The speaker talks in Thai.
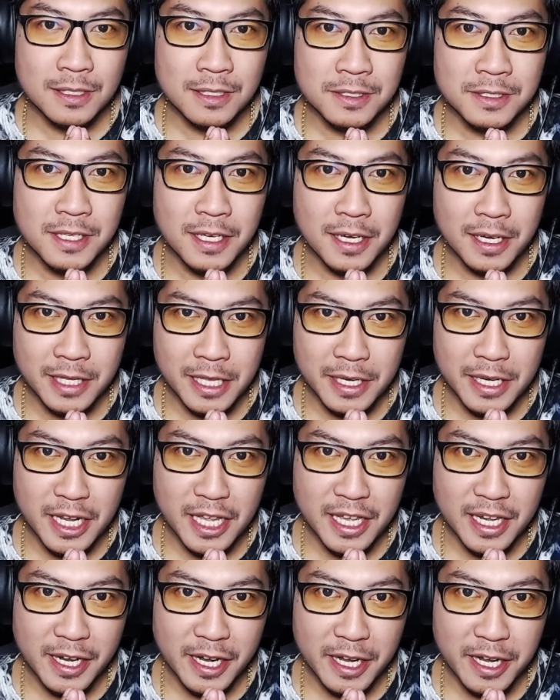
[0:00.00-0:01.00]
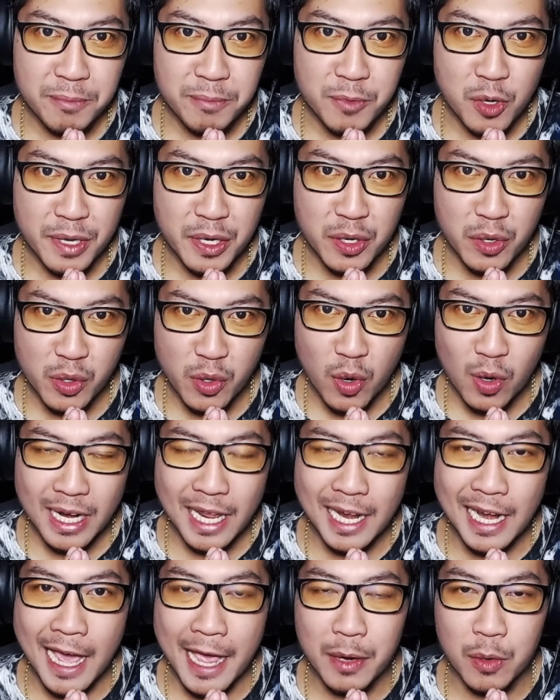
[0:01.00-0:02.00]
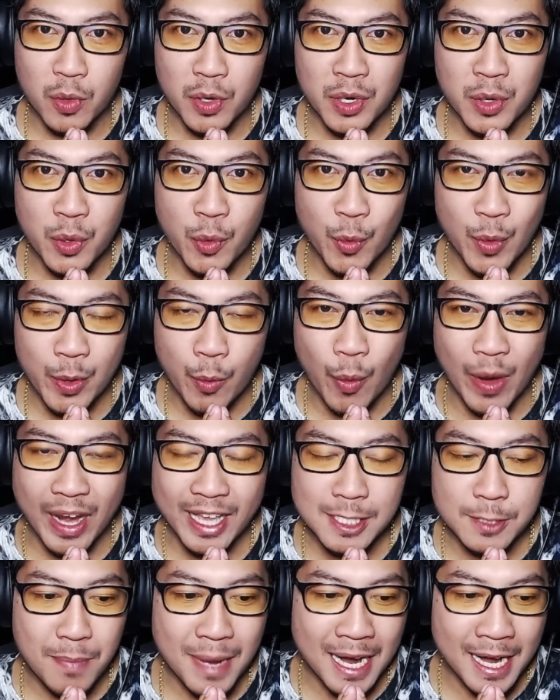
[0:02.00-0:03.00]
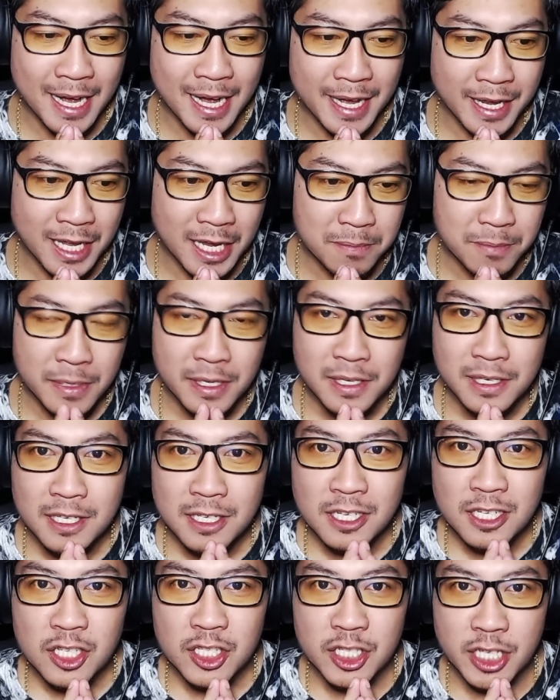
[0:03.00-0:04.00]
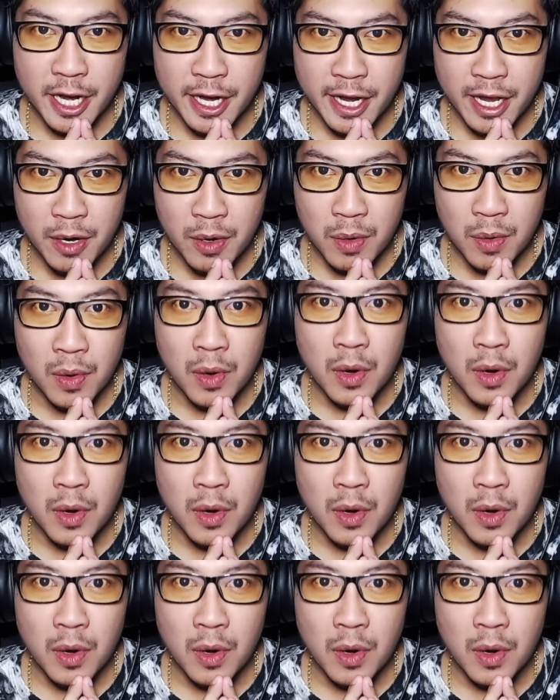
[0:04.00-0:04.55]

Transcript: ซึ่งอาทิตย์นี้นะครับก็มีน้องๆหลาย ๆคนรีเควสต์มานะครับชแนล